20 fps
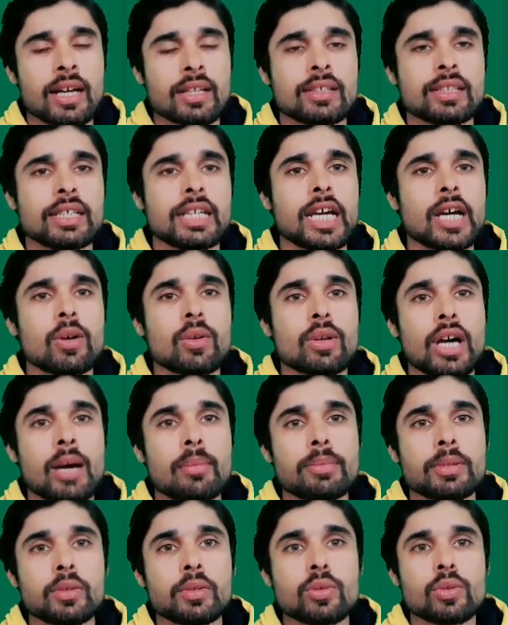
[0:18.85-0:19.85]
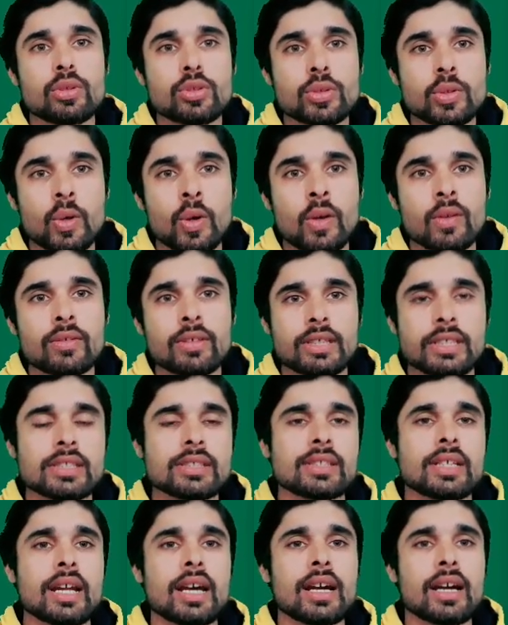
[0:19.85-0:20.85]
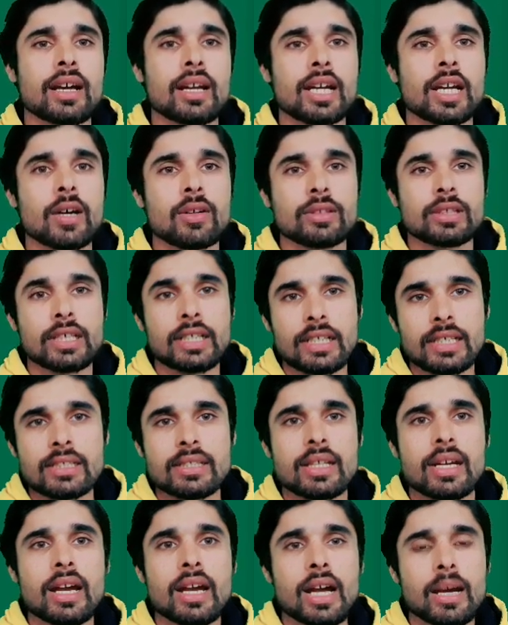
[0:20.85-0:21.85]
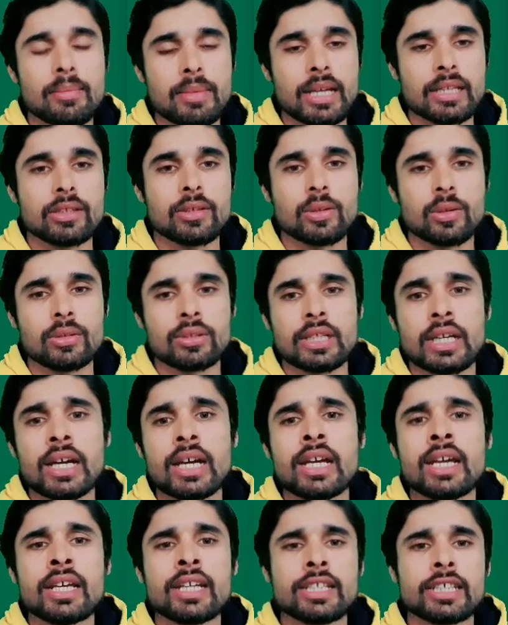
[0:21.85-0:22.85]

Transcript: आते हैं और आपने उनको सोल्व किस तरह करना होता है किस तरह का मेथड होता है